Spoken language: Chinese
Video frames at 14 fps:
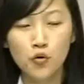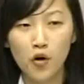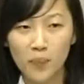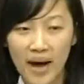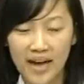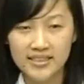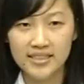
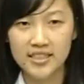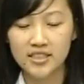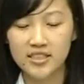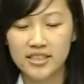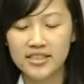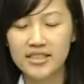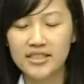错吧？今
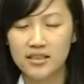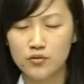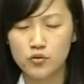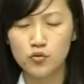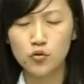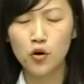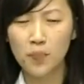天经济的
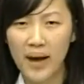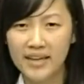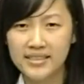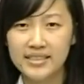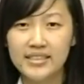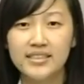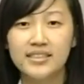错
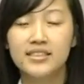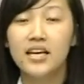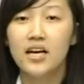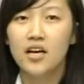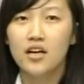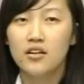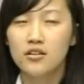吧？今天
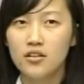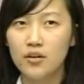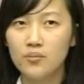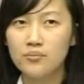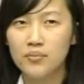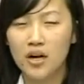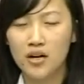
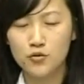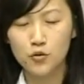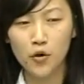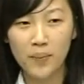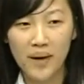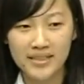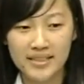人
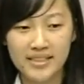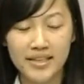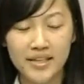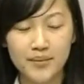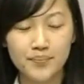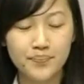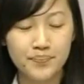错吧？今
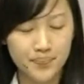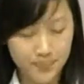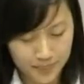天？